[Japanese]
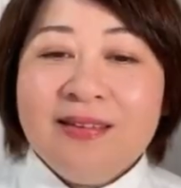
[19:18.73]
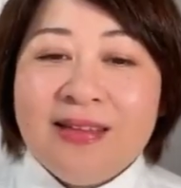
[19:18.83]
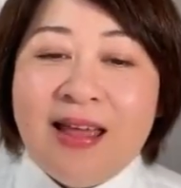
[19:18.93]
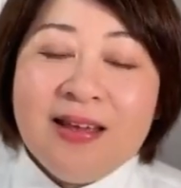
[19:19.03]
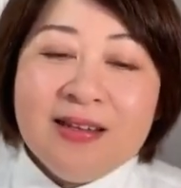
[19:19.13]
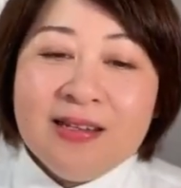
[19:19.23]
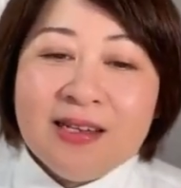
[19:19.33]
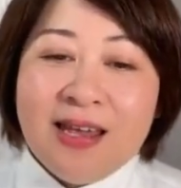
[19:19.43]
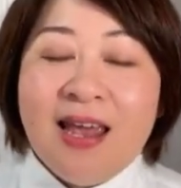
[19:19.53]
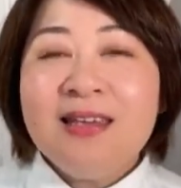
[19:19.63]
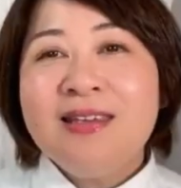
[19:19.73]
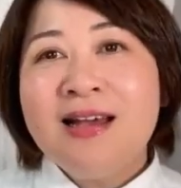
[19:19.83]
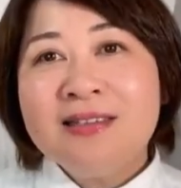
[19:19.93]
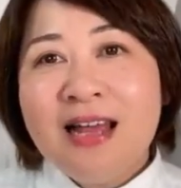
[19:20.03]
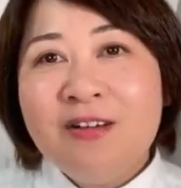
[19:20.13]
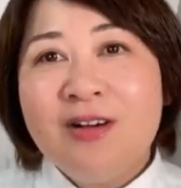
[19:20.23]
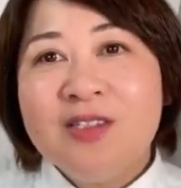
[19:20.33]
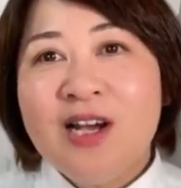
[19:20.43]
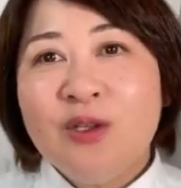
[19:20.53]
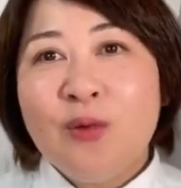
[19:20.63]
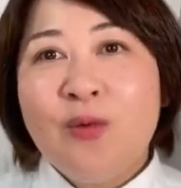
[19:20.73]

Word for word: でケーキ屋さんはじゃあど